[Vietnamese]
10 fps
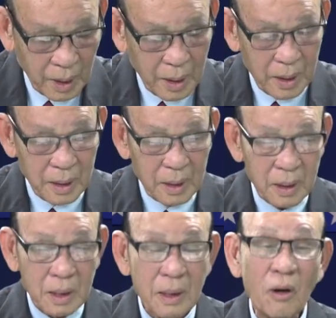à,
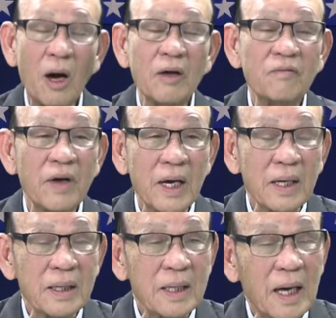coi
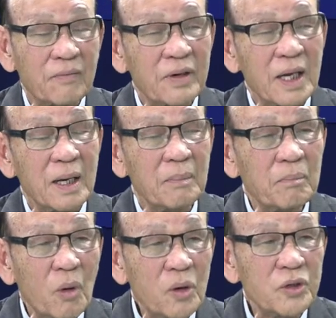về tất cả vấn đề
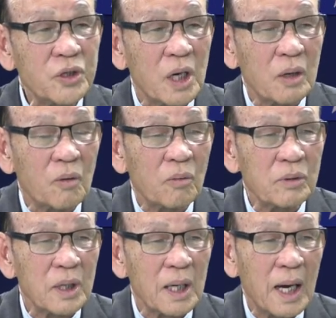môi trường
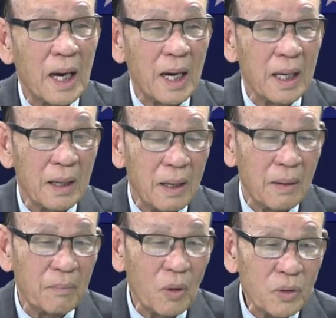cũng như là
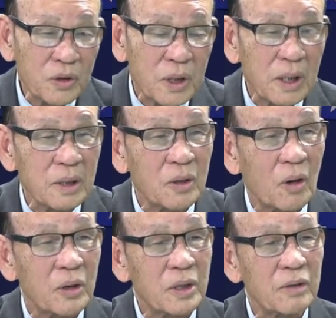à, môi sinh
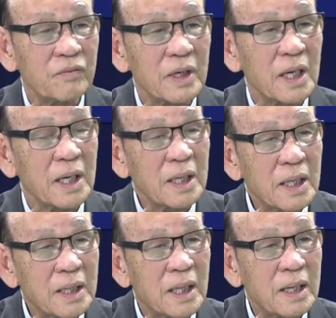rồi thì vấn đề
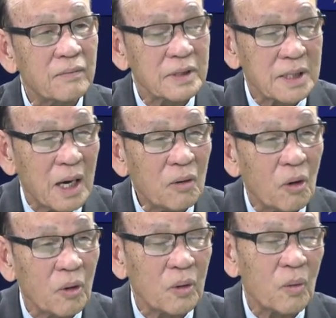y tế và xã
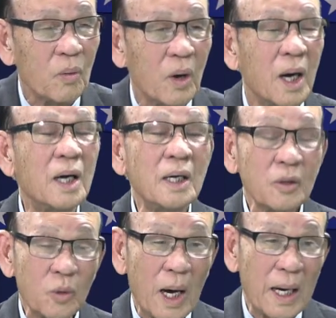hội của
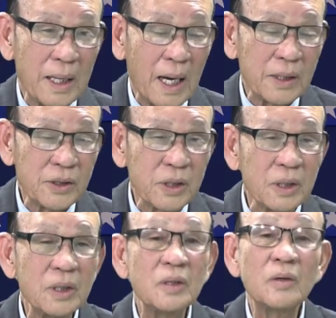tòa đại
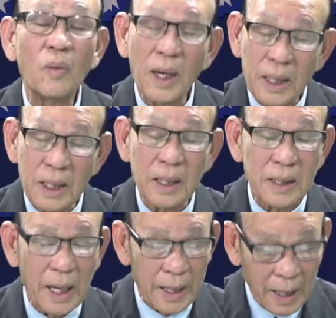sứ Hoa Kỳ
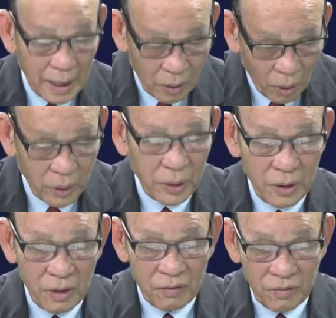tại Hà Nội
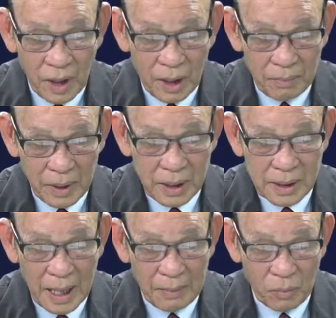vừa
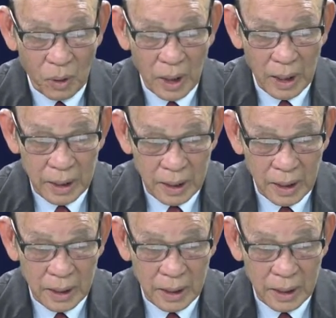mới ra một cái